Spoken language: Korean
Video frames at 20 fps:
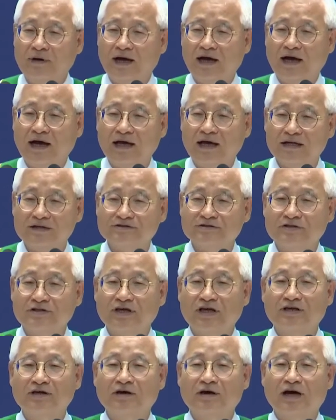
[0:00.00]
막 알아서
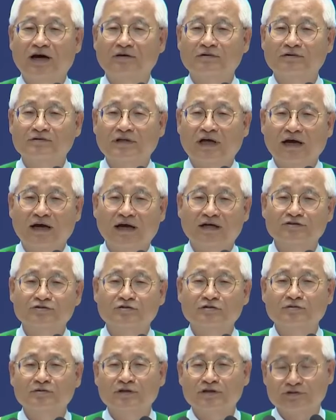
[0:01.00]
대령하고
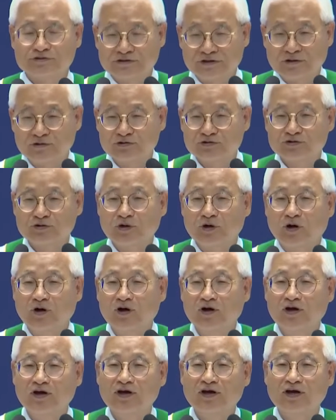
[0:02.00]
닦아주고 세워주고
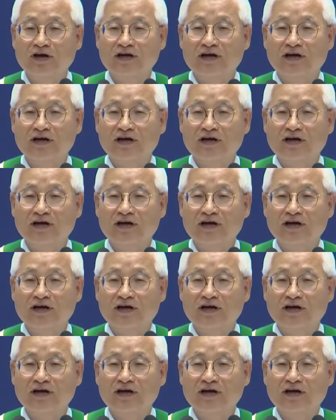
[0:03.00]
